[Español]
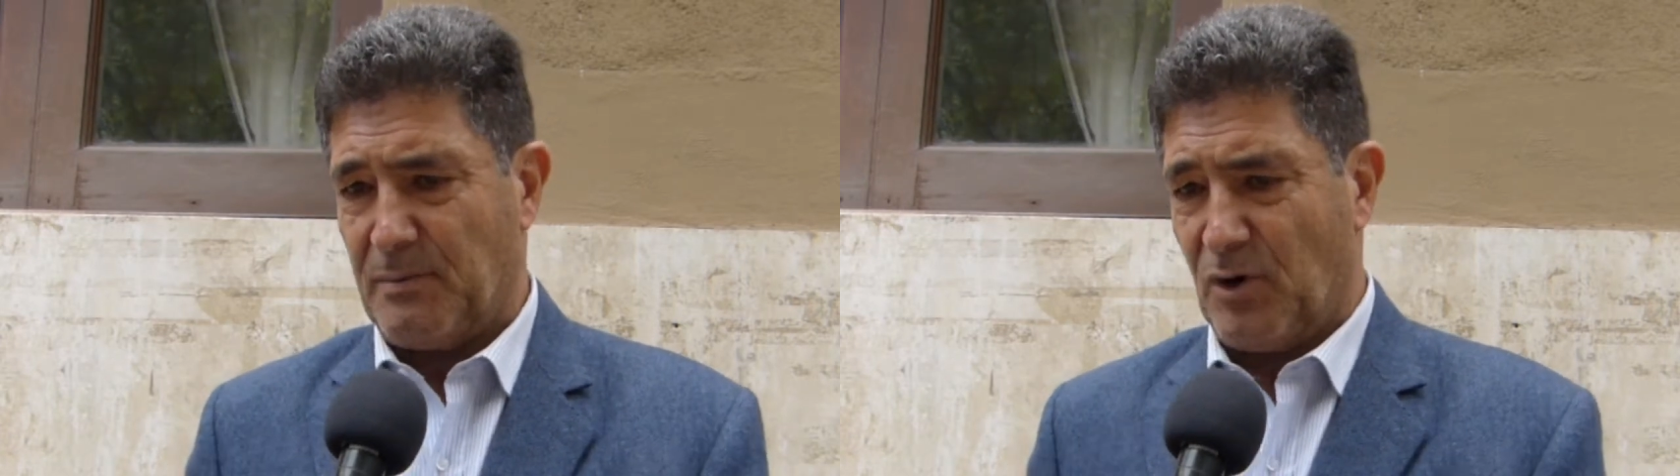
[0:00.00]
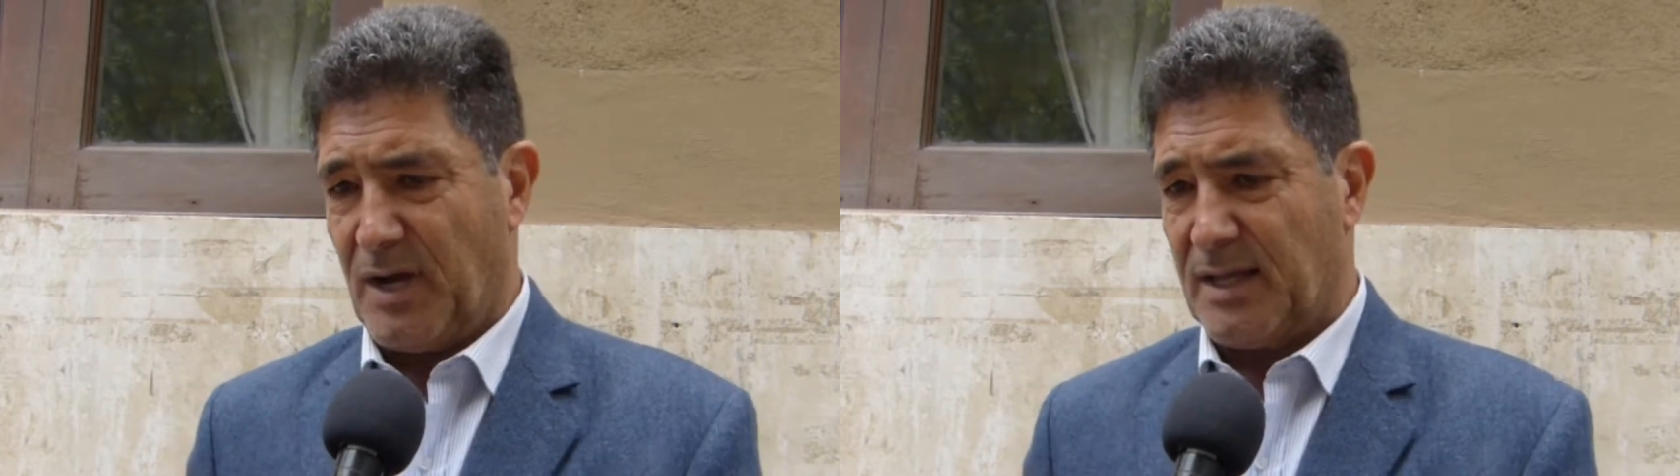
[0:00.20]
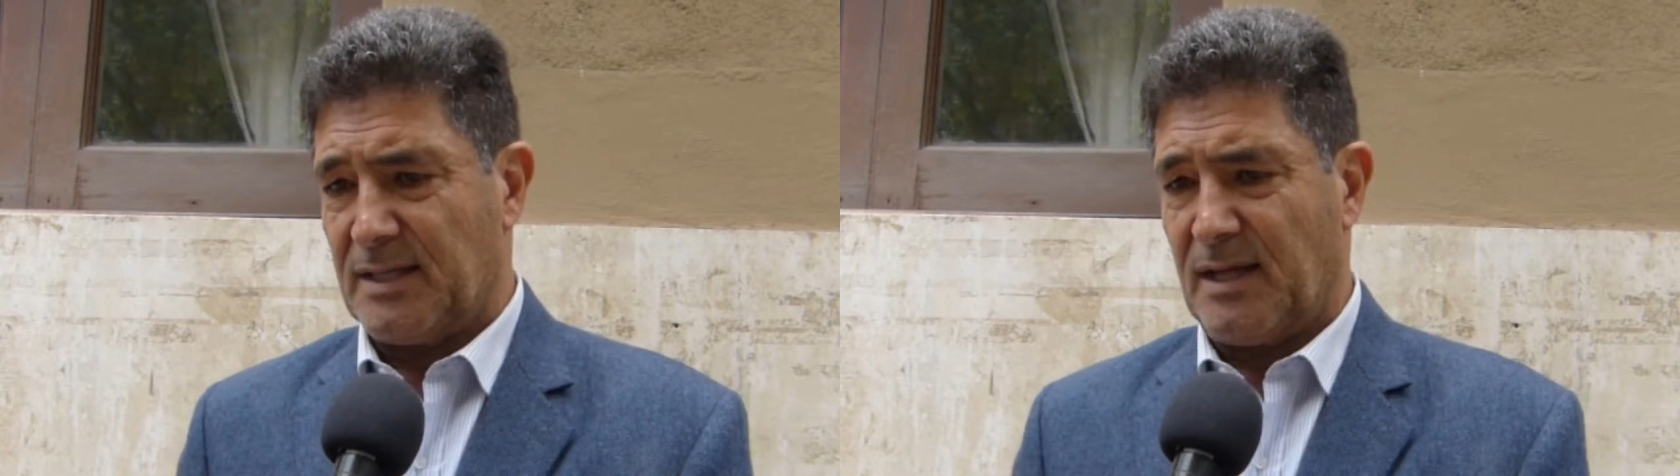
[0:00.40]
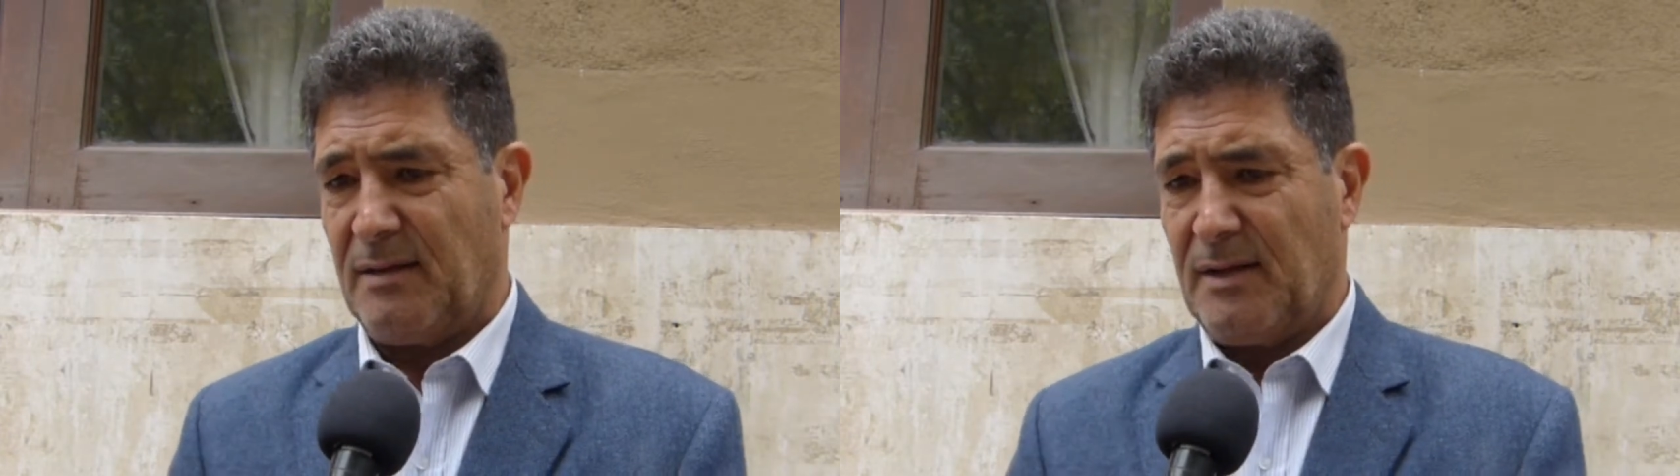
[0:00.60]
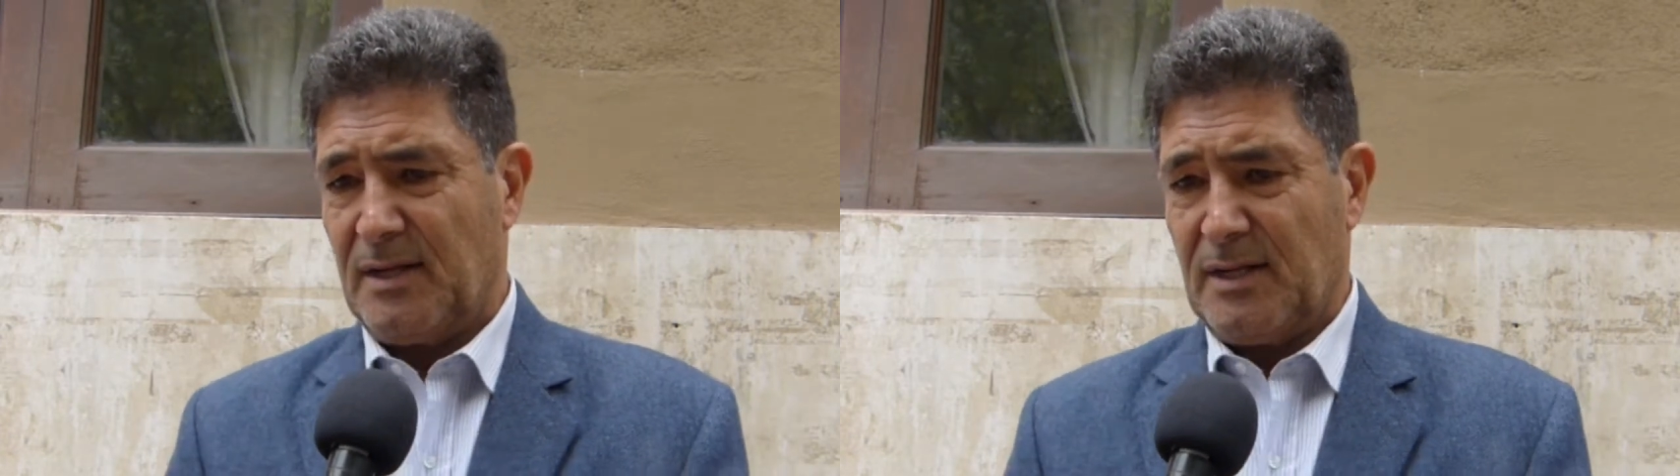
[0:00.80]
Mogasta,
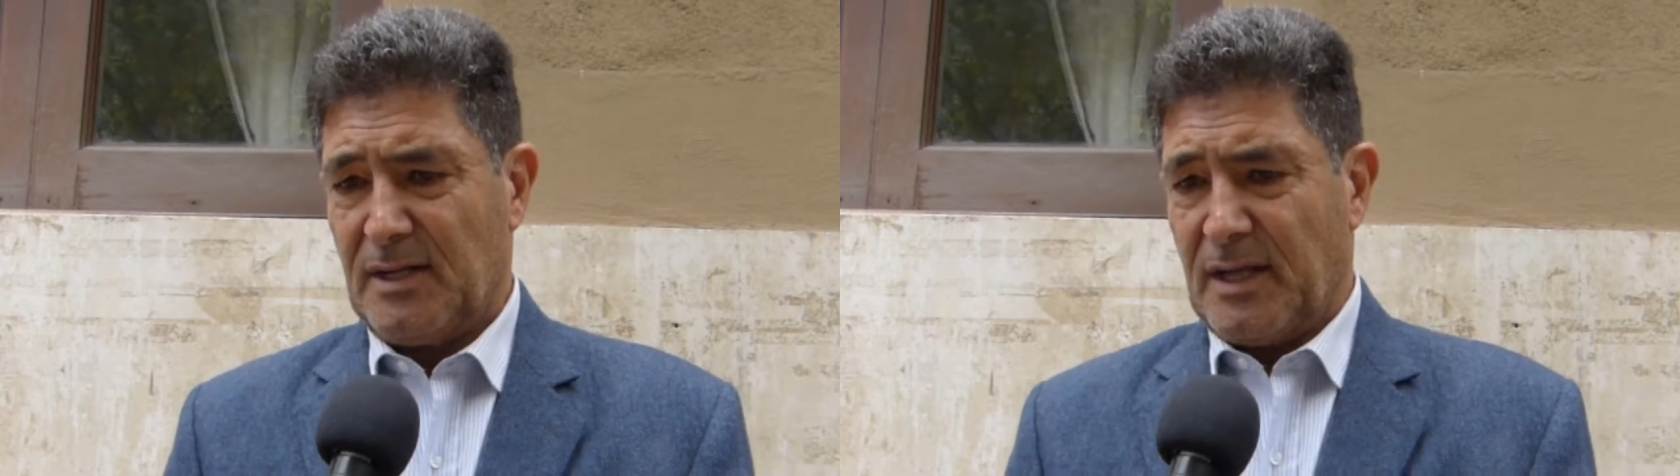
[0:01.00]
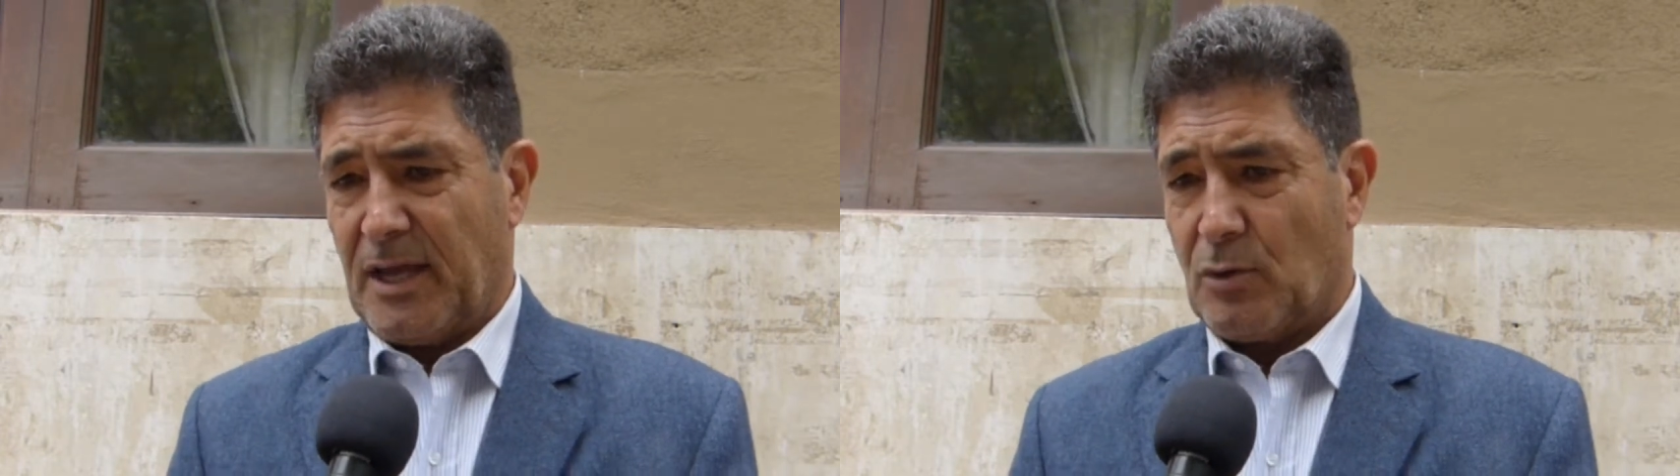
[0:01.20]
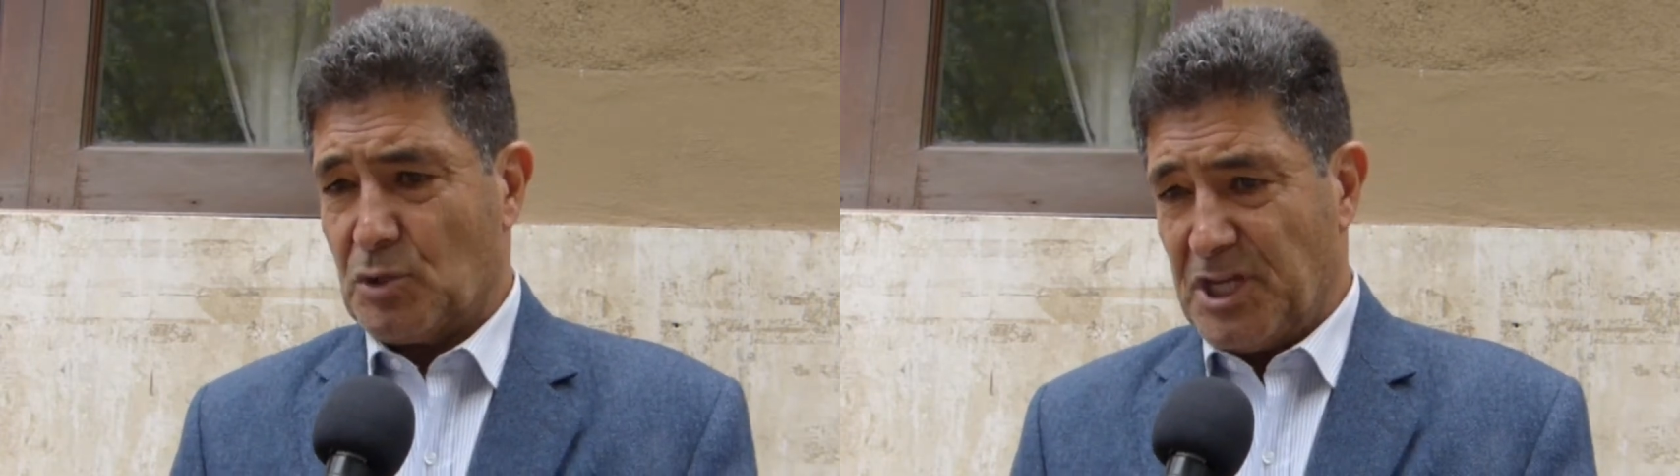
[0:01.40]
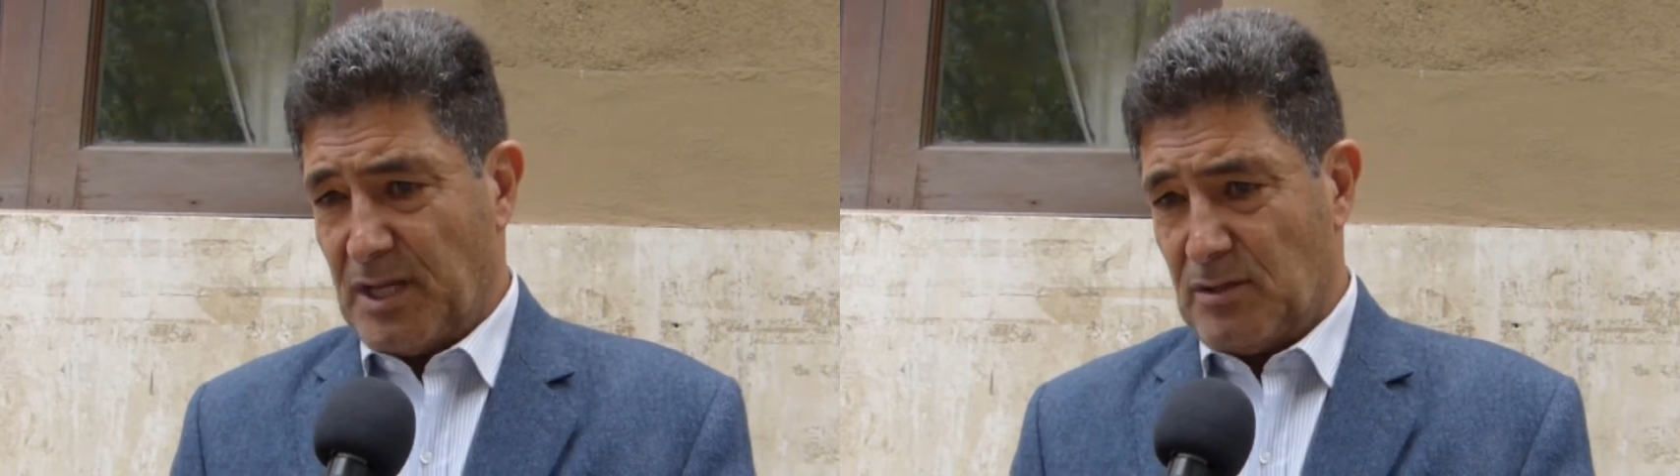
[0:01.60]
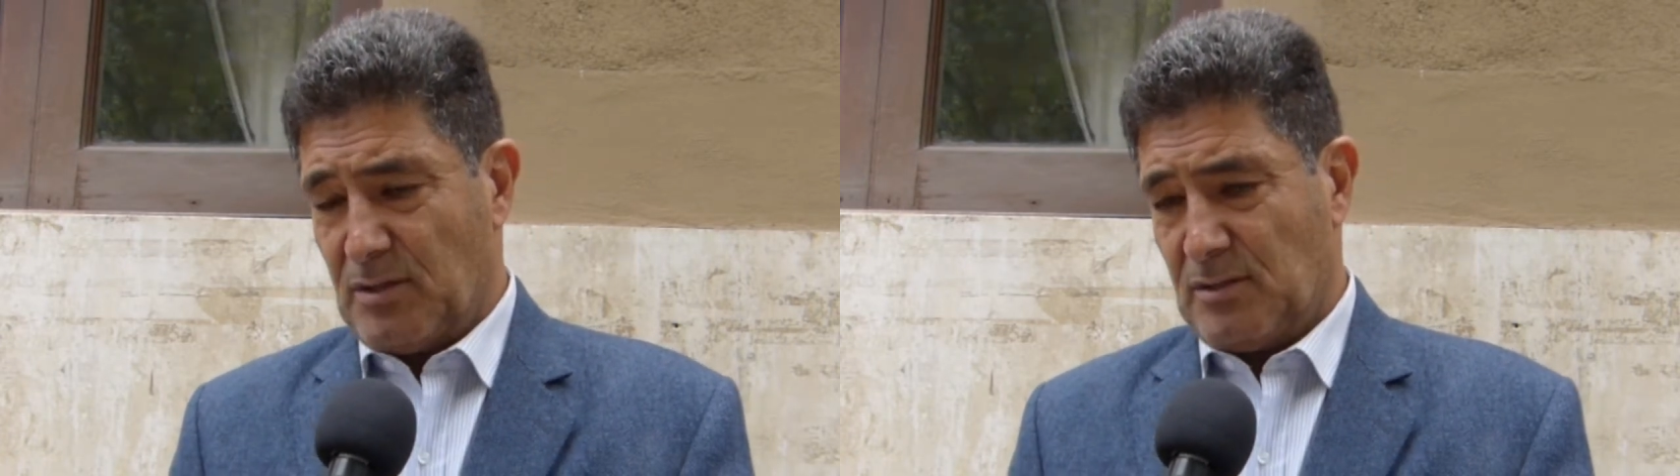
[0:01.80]

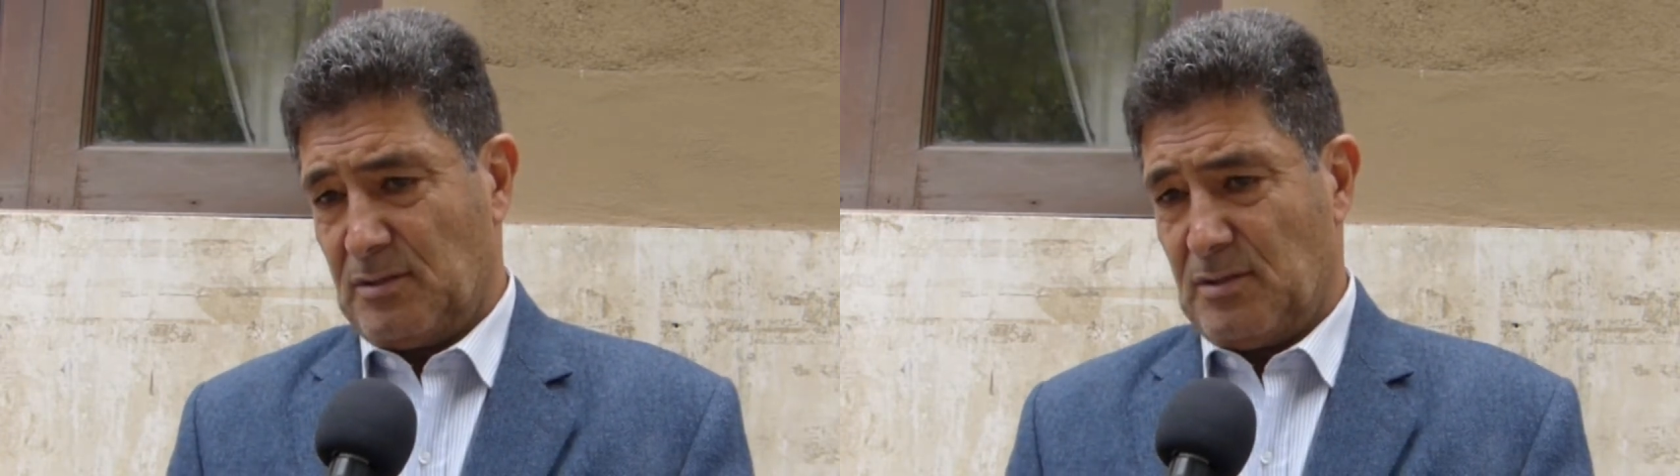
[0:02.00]
escuchando,